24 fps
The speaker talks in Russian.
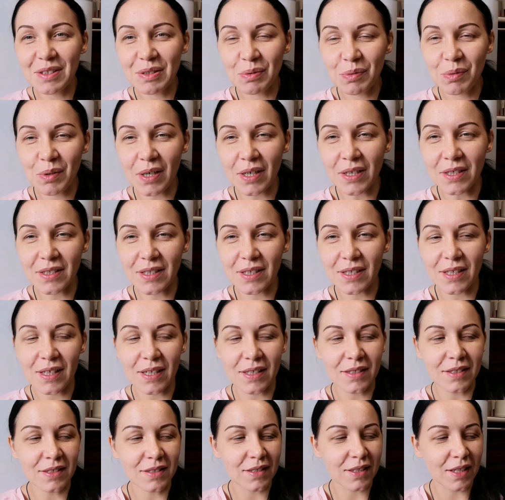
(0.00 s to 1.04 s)
ну, как-то
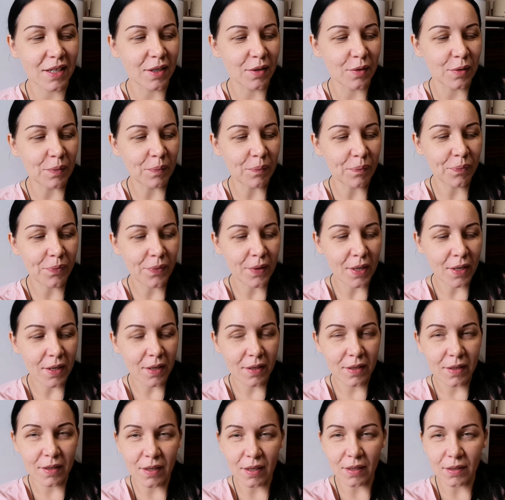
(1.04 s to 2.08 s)
я не знаю.
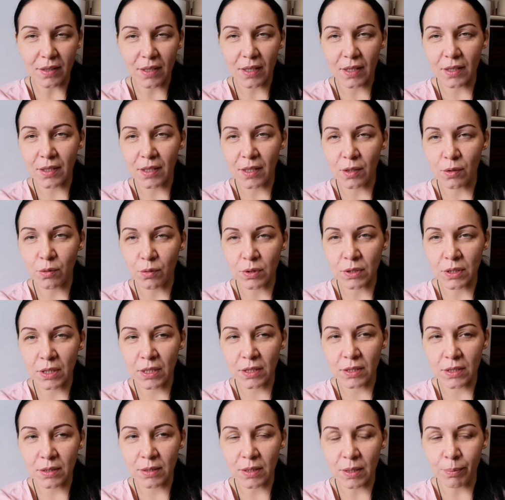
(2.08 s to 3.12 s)
Когда я ее,
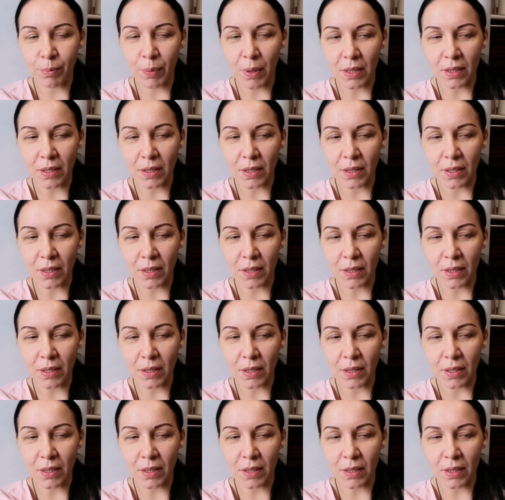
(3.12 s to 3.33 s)
знаете-то,